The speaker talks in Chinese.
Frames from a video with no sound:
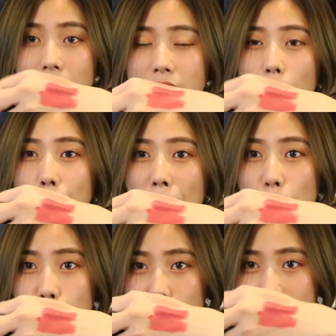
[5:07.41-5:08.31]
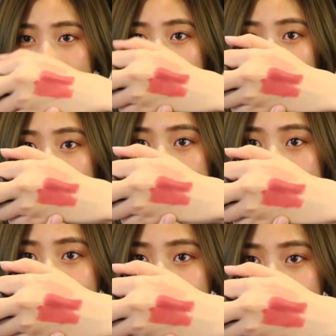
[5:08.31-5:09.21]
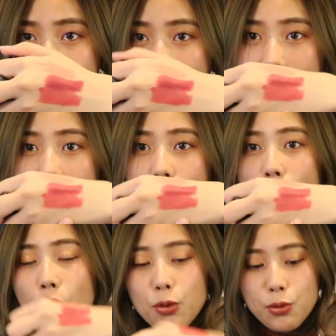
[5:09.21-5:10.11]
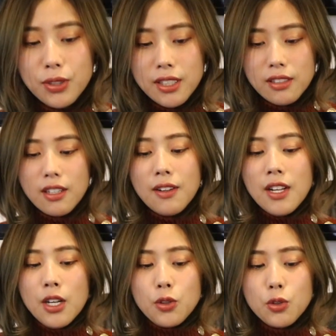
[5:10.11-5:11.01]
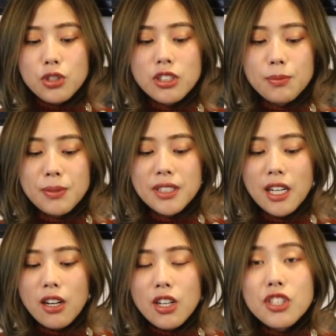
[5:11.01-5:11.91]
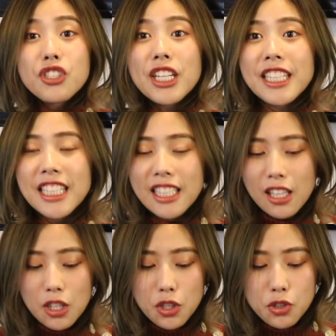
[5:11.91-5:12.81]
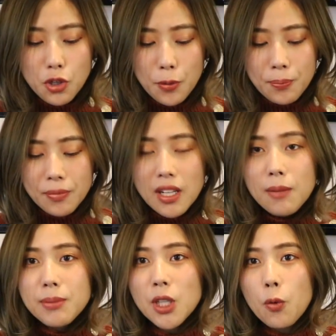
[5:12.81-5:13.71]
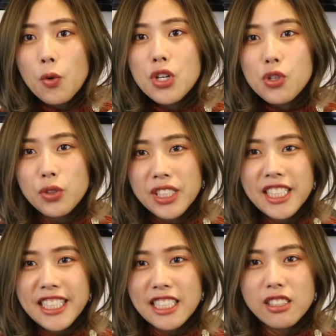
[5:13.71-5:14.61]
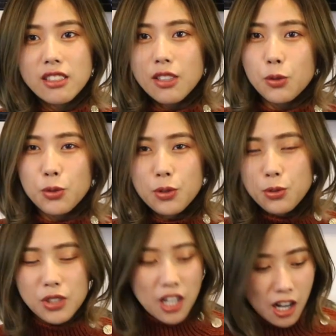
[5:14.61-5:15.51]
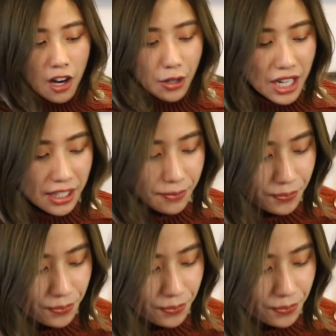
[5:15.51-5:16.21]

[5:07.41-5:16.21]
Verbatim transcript: 然后薄涂一点呢，就非常的日常；然后厚涂一点呢，又是比较深一点点的那种，比较温柔的一个颜色，我觉得就是很好看。